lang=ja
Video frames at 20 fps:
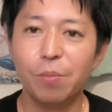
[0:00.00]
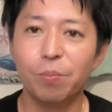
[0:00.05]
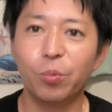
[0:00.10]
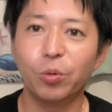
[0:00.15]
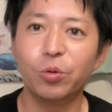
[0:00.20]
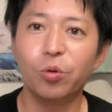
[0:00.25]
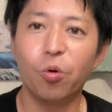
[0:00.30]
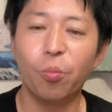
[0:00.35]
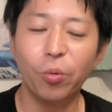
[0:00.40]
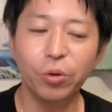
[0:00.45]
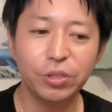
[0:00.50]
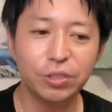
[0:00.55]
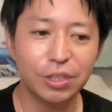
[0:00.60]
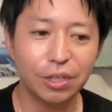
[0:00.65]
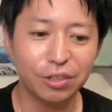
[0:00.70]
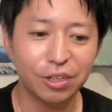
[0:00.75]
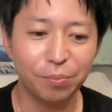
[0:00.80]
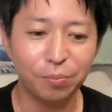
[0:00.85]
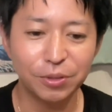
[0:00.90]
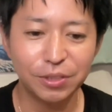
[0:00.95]
ものを持っ
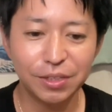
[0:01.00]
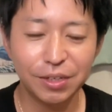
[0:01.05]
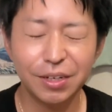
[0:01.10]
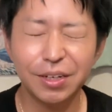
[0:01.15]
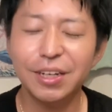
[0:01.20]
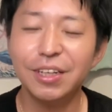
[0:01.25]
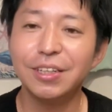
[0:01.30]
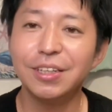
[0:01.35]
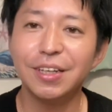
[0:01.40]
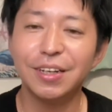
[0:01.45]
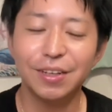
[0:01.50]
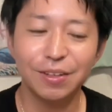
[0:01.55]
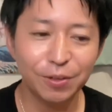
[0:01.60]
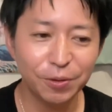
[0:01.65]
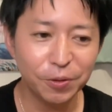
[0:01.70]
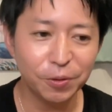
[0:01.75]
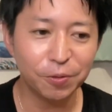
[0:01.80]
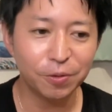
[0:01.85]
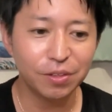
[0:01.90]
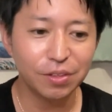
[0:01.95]
ちゃうかもしれないけれ
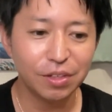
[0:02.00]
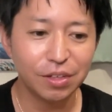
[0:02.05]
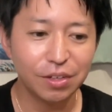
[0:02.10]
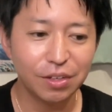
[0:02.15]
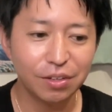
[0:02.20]
ど